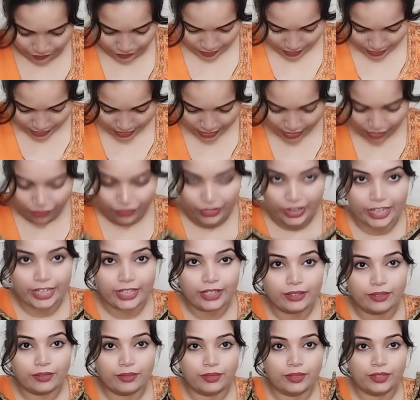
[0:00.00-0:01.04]
ये इसका फ्रंट
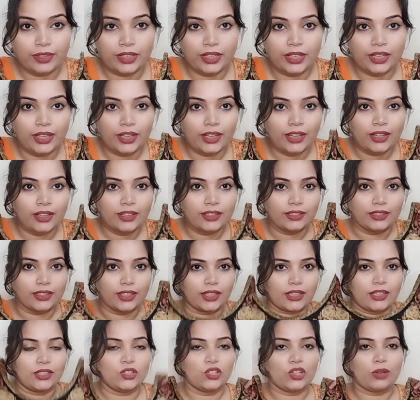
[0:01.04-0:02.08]
देख
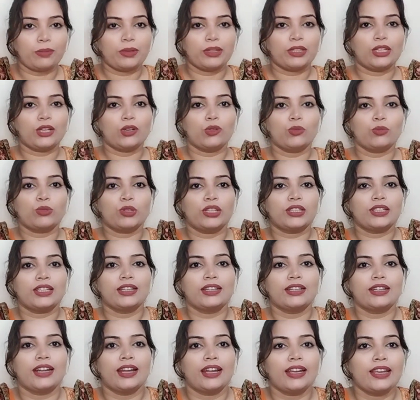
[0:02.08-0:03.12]
लीजिए आप कितना खूबसूरत लग
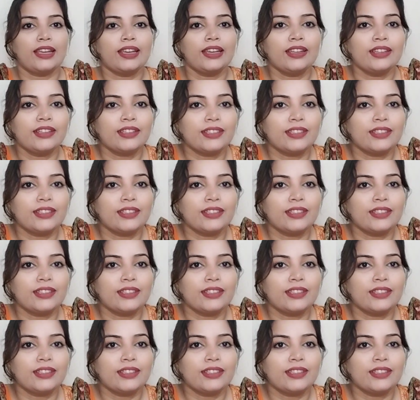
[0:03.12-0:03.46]
रहा है ये